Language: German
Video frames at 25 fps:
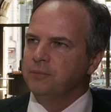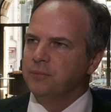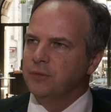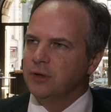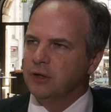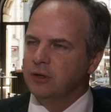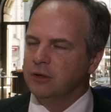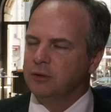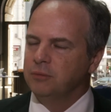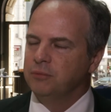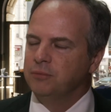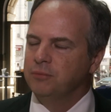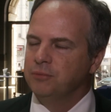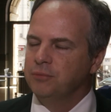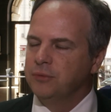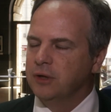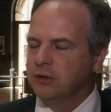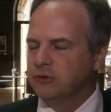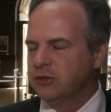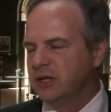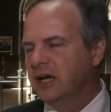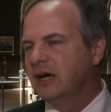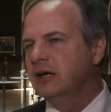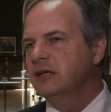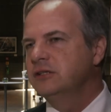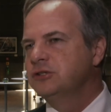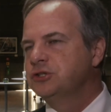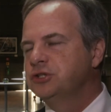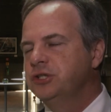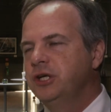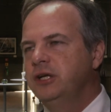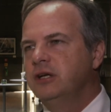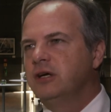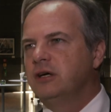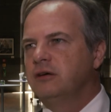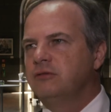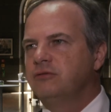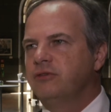Ähm, also da ist
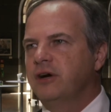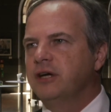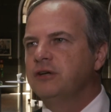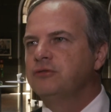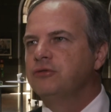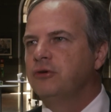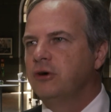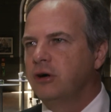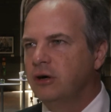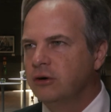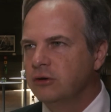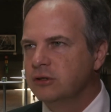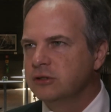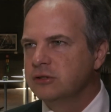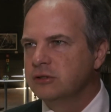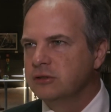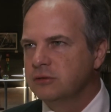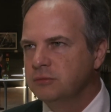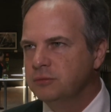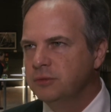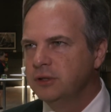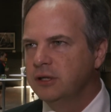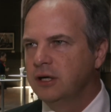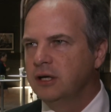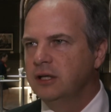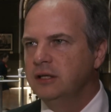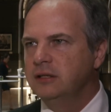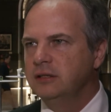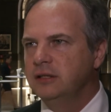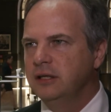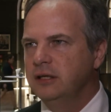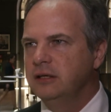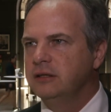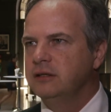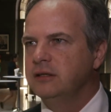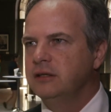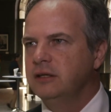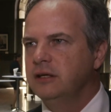China weit voraus mit allen
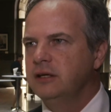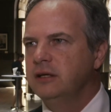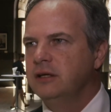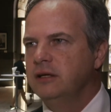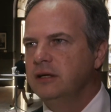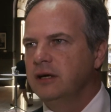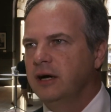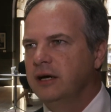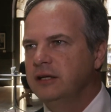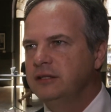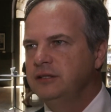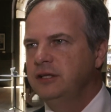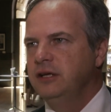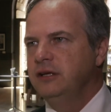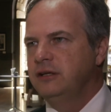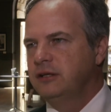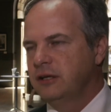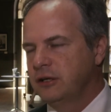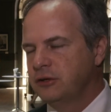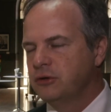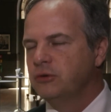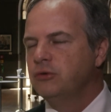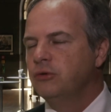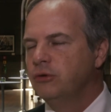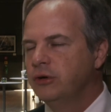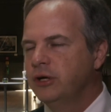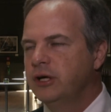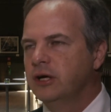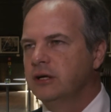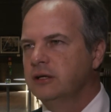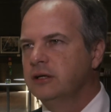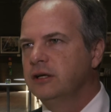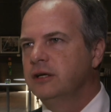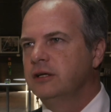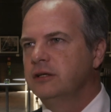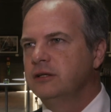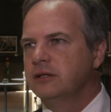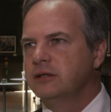Dingen, die IT-Technologie
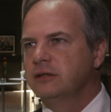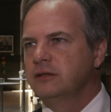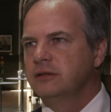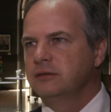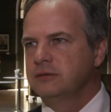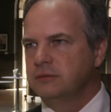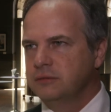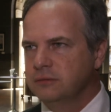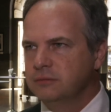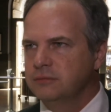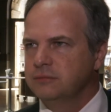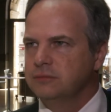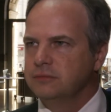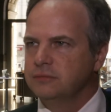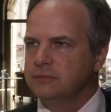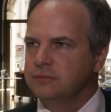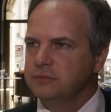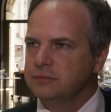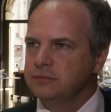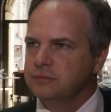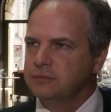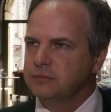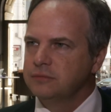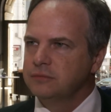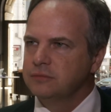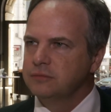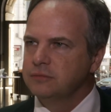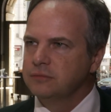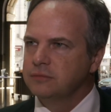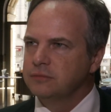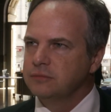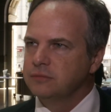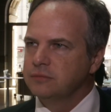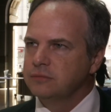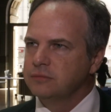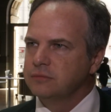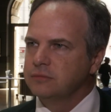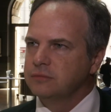angeht. Jetzt ist in letzter
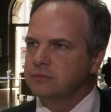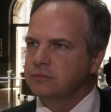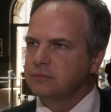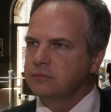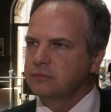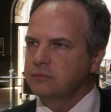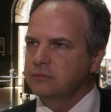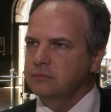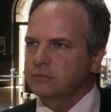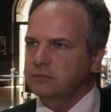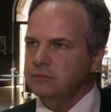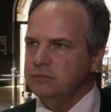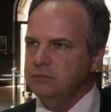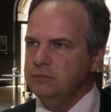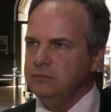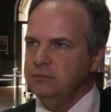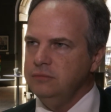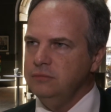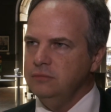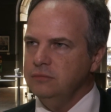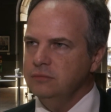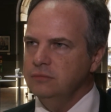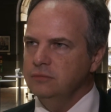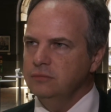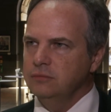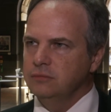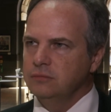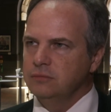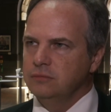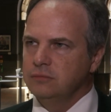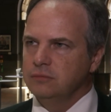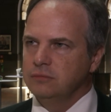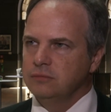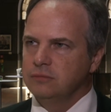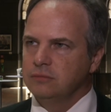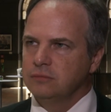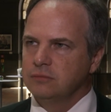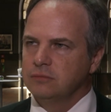Zeit äh, in China ganz schön
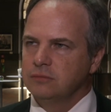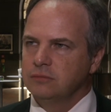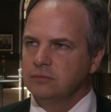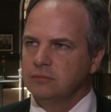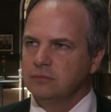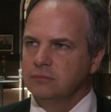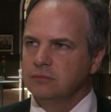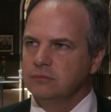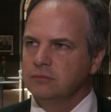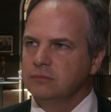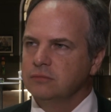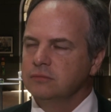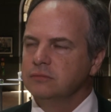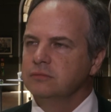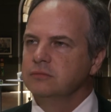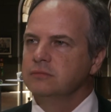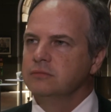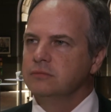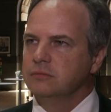äh, rauf und runter gegangen